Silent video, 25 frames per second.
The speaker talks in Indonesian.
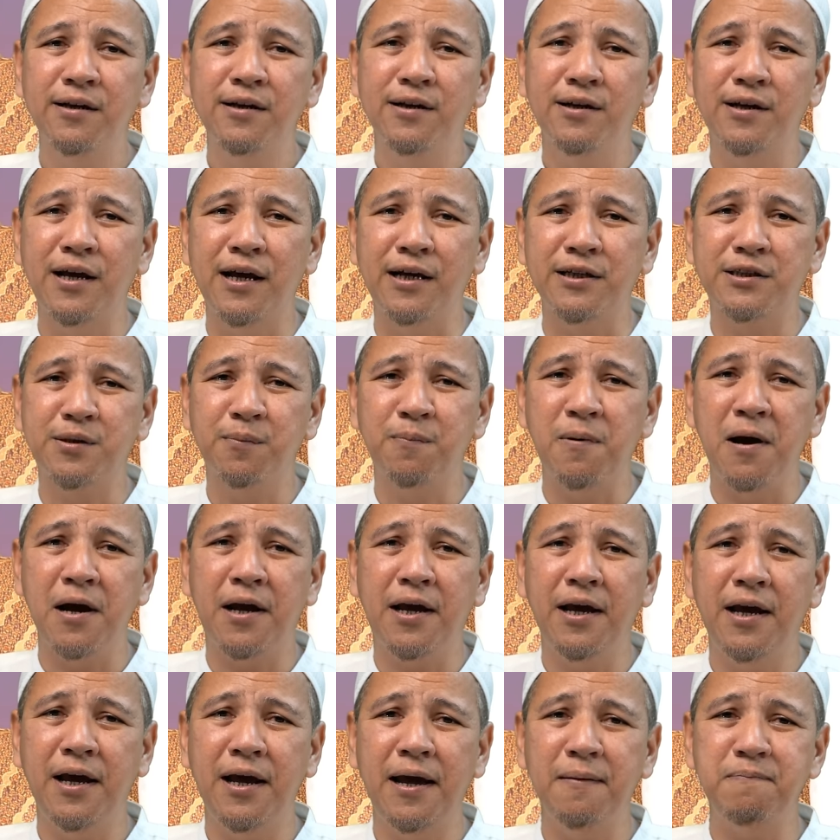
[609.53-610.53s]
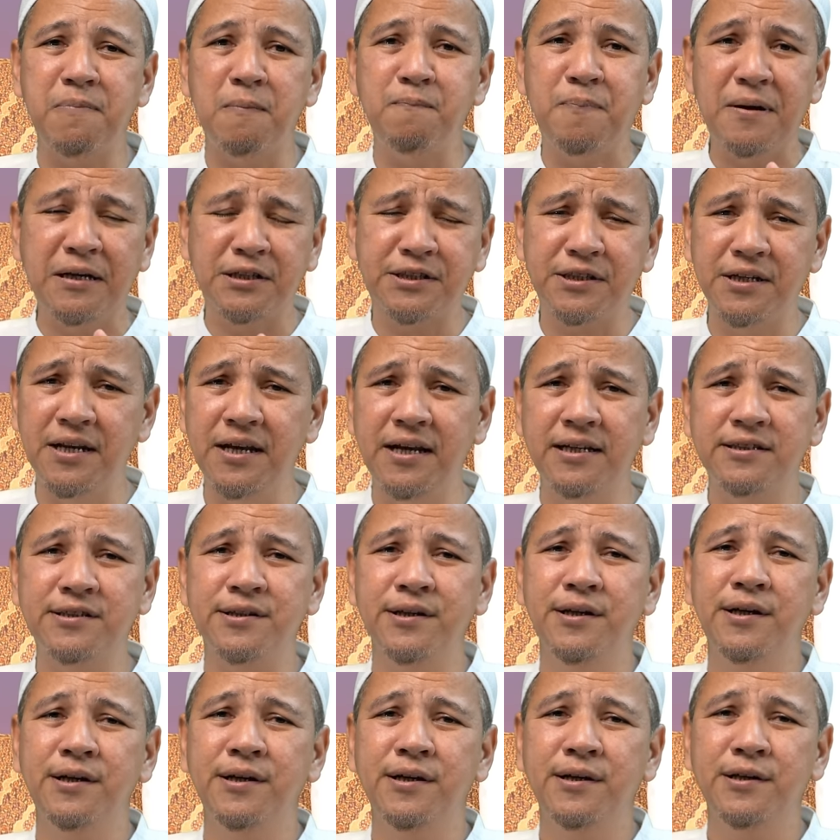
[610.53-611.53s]
ya sebagai
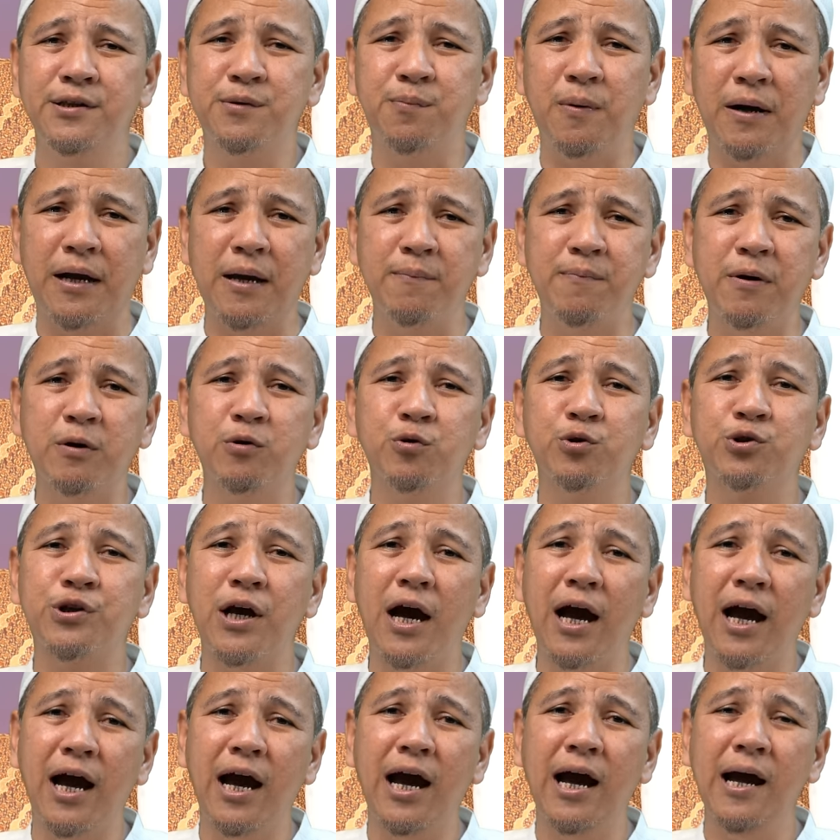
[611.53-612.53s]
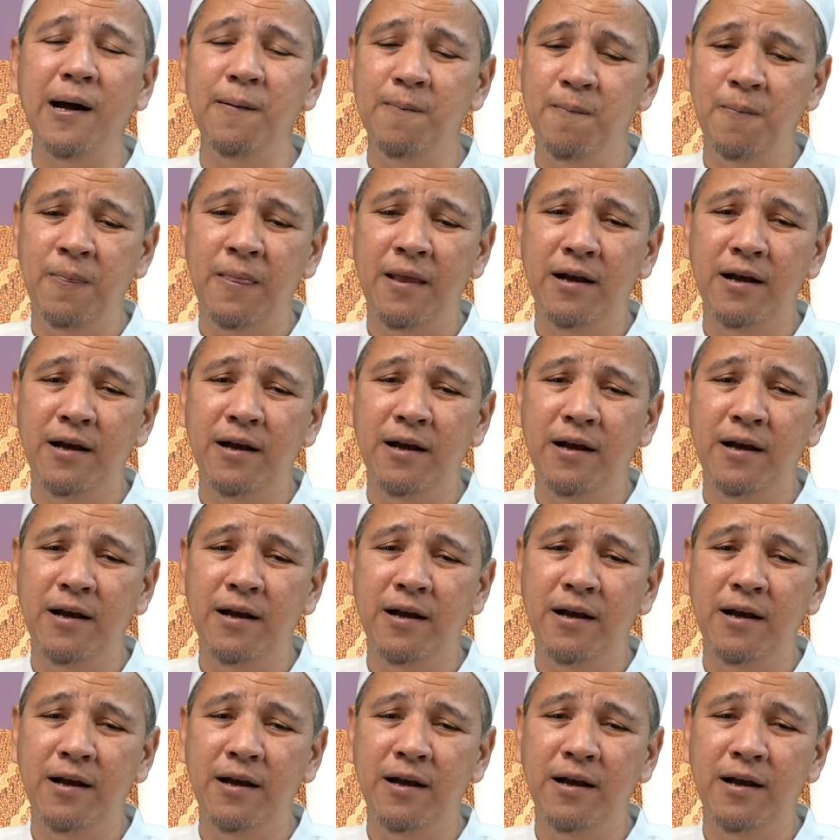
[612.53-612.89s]
pebisnis, sebagai pengusaha,